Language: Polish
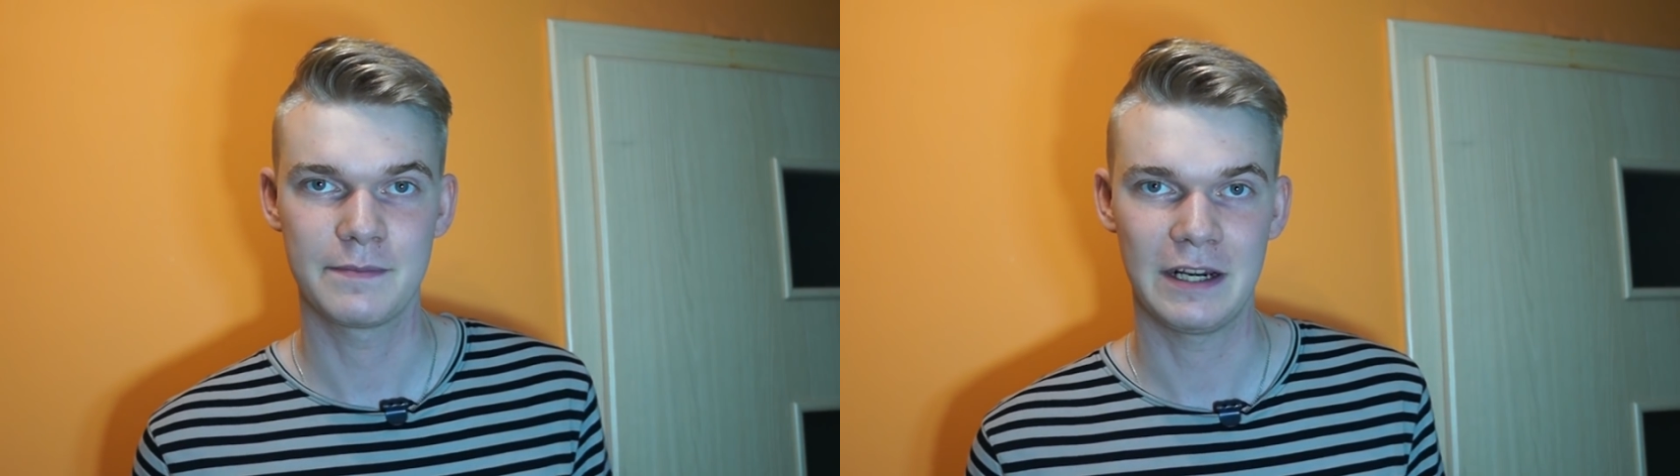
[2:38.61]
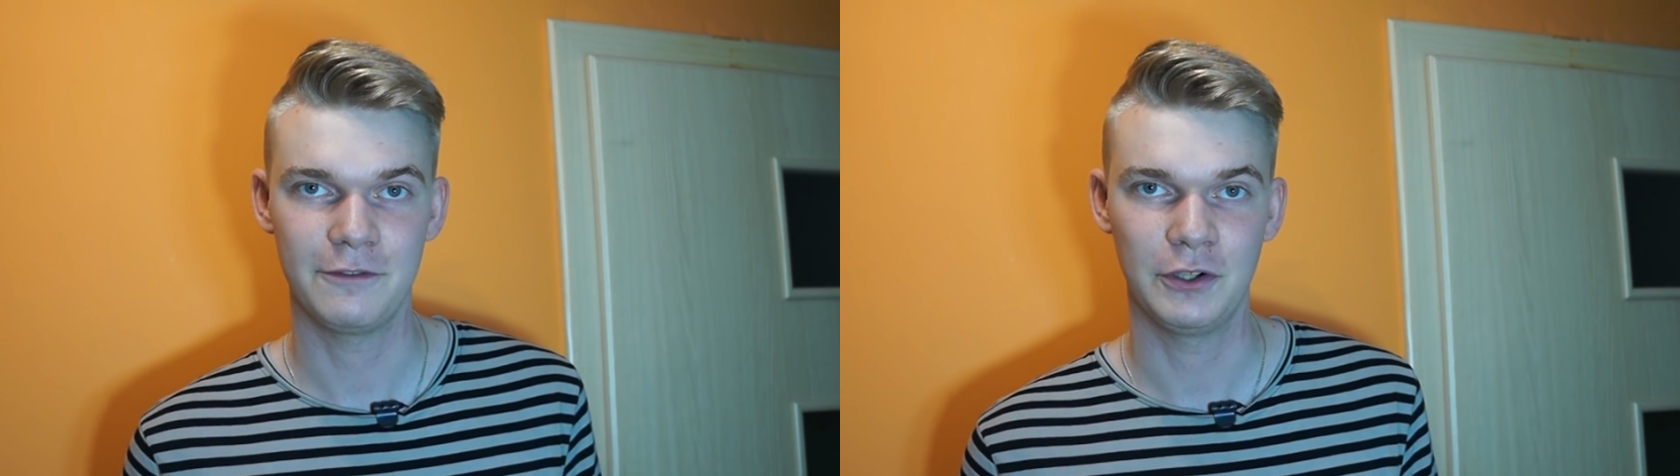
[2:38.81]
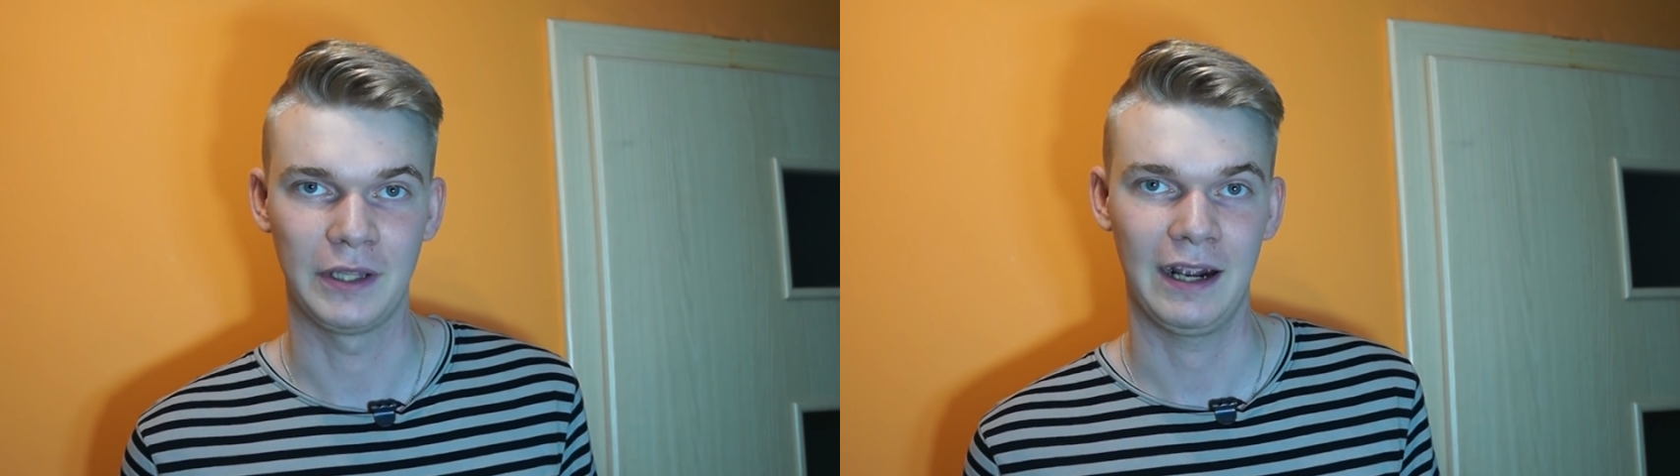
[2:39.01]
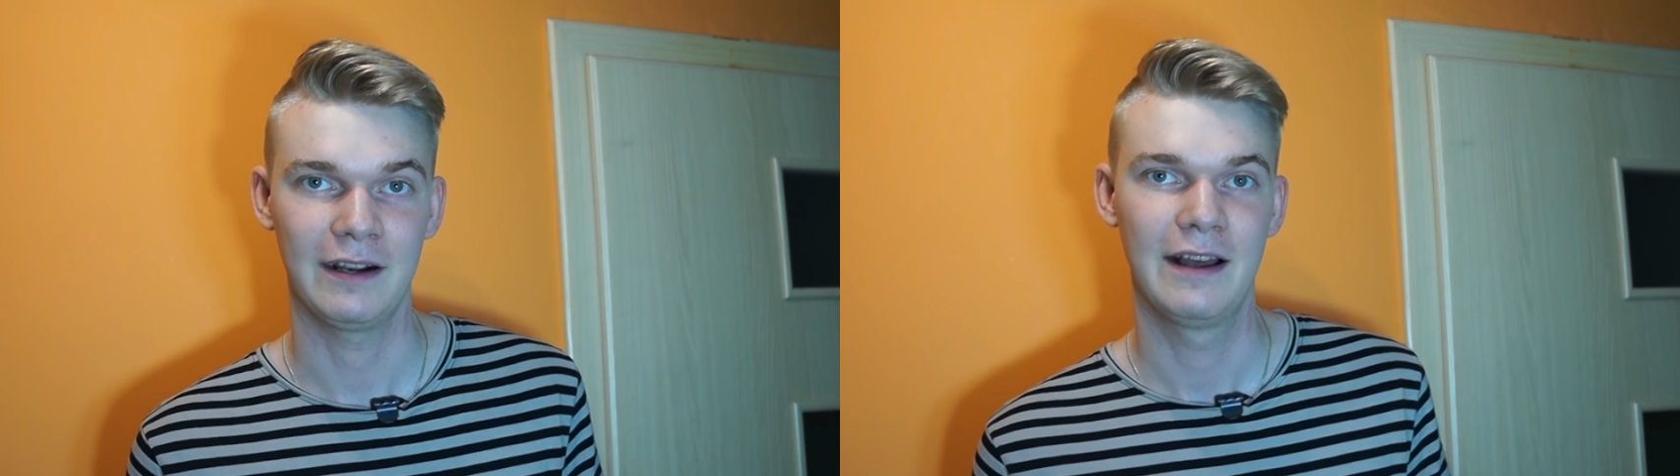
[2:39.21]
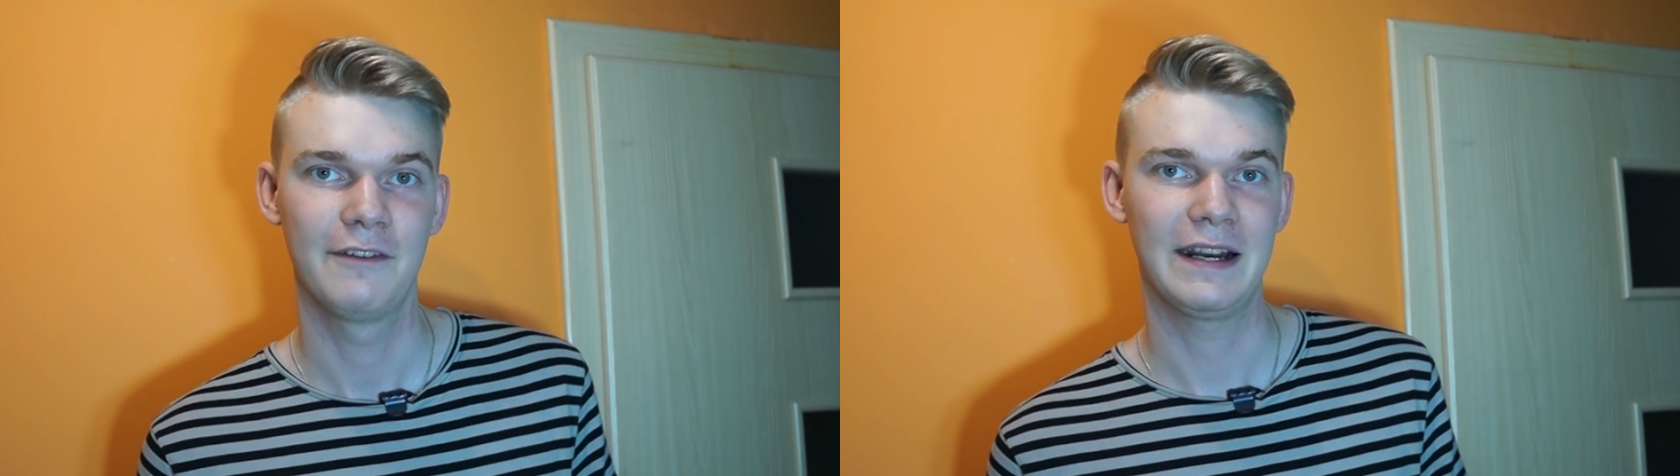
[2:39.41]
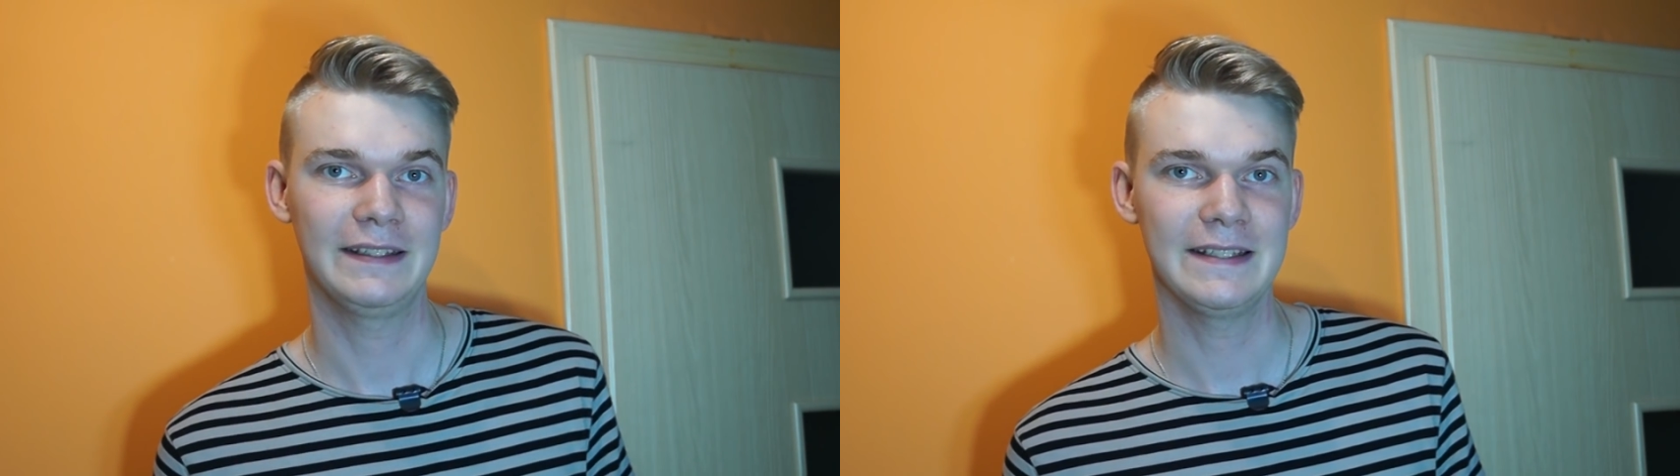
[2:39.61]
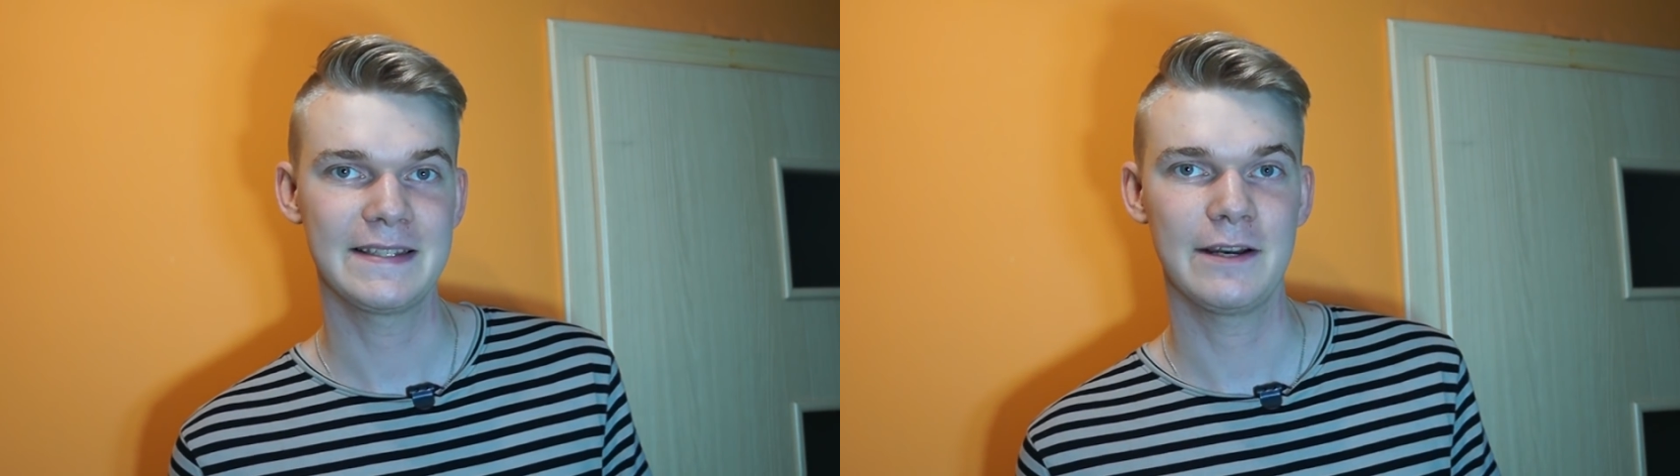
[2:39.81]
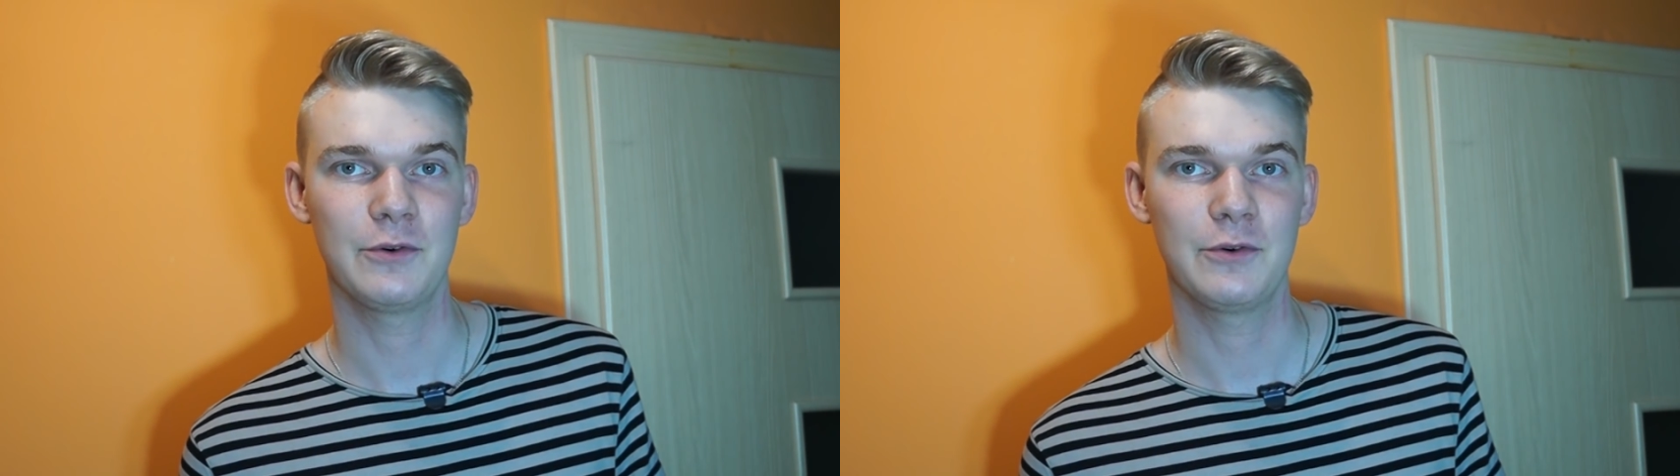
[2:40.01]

smartfonach. W HTC